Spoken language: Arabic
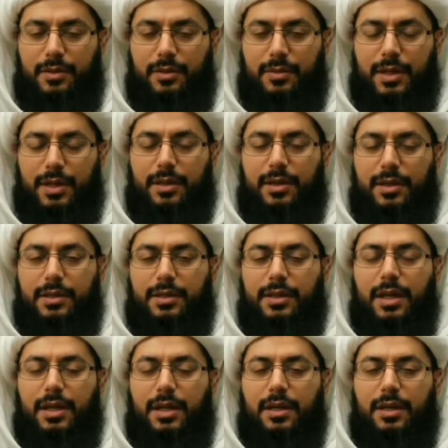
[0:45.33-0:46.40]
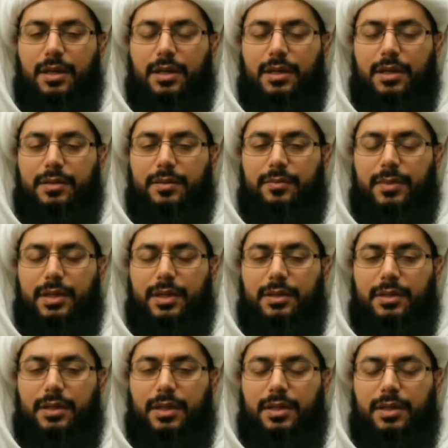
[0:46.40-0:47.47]
هذا عنده علاقات ما
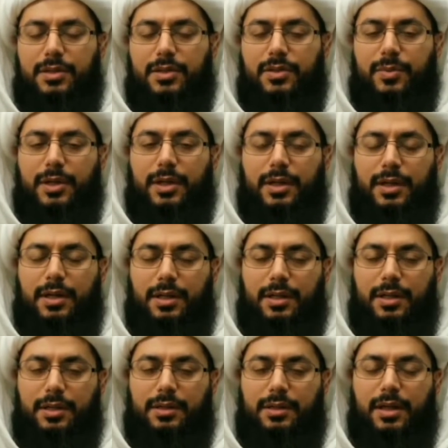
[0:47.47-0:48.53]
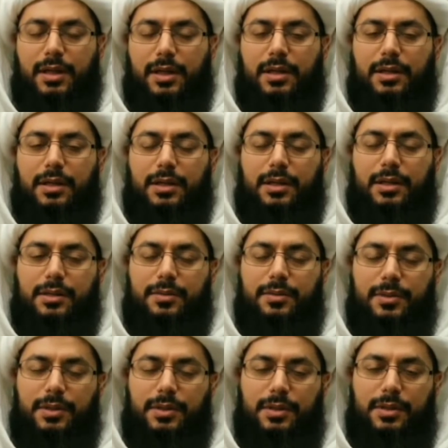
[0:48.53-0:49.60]
أدري آل الصباح هذا عنده علاقات
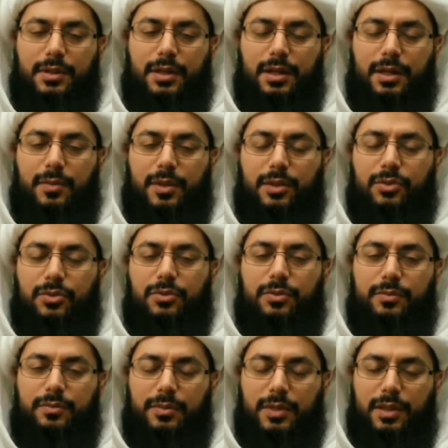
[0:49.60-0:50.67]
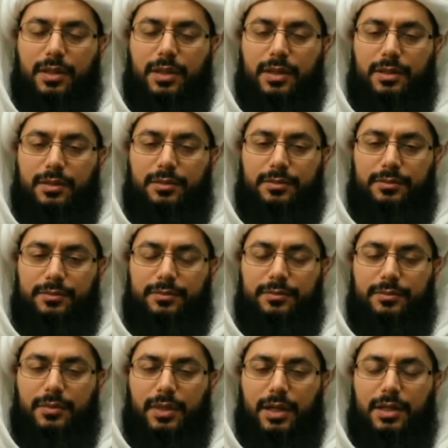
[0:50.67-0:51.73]
بآل مكتوم مثلا نعم
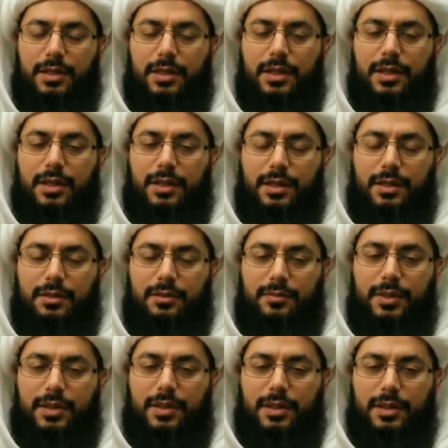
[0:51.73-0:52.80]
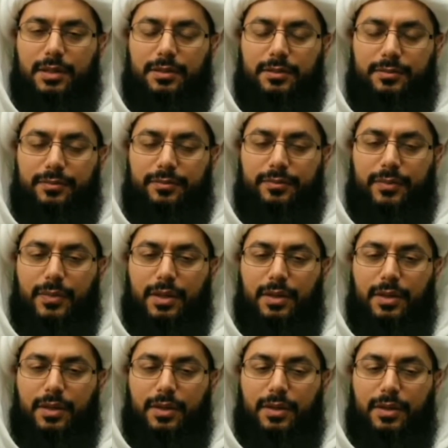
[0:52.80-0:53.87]
آل النيان نعم. مثلا
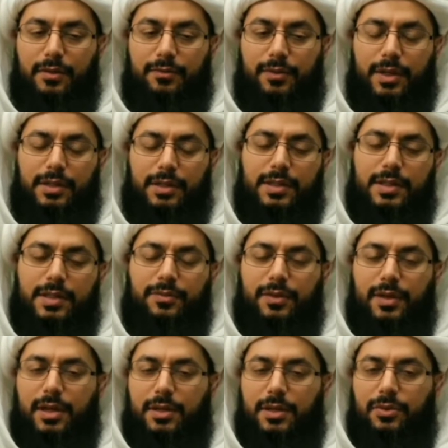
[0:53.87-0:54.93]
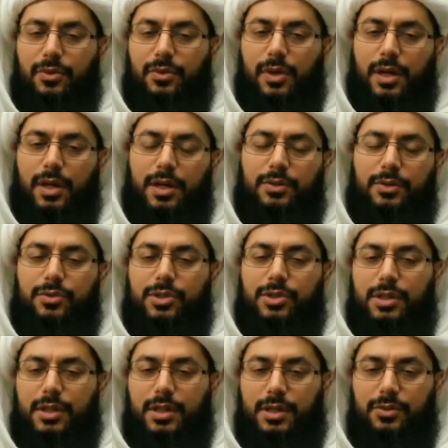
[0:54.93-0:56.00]
فعنده سفرات وروحات
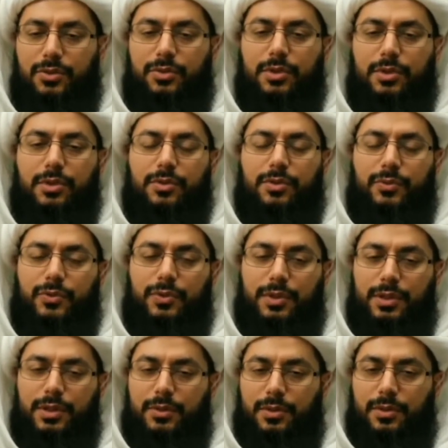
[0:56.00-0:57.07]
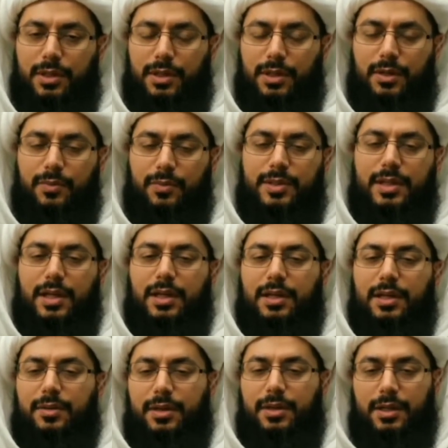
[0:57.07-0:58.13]
وجيات ويكرمونه وكذا
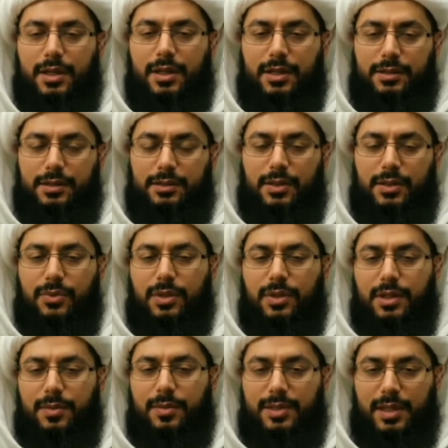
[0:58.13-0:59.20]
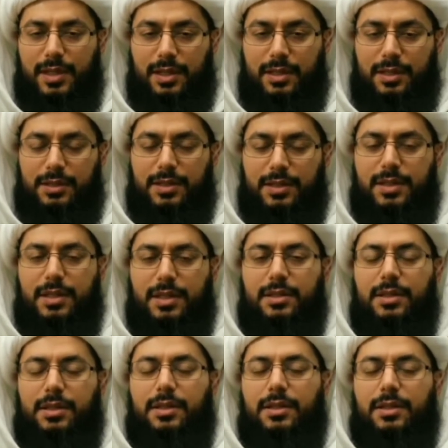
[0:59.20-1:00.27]
ومصالح احيانا يعني تتطور الى مصالح
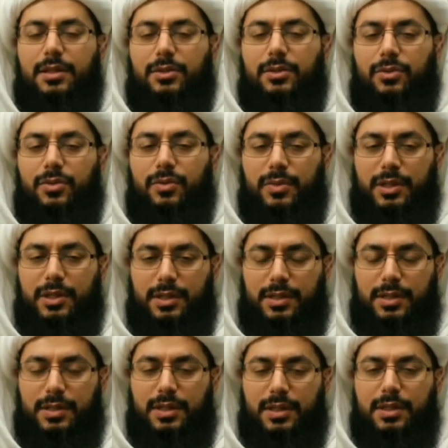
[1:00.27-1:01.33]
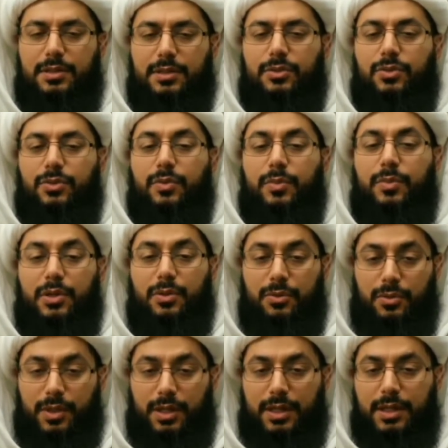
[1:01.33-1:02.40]
اقتصاديه يعطوهم باكيتات يعطوهم
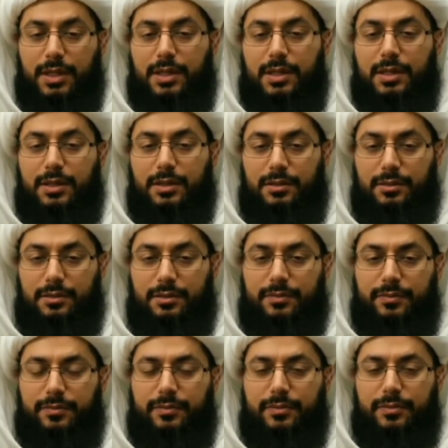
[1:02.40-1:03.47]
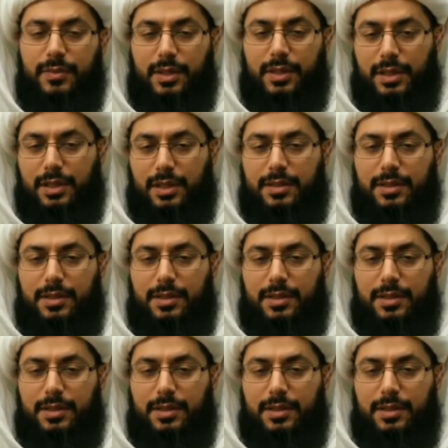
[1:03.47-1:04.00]
بخور احيانا هي. مثل هذا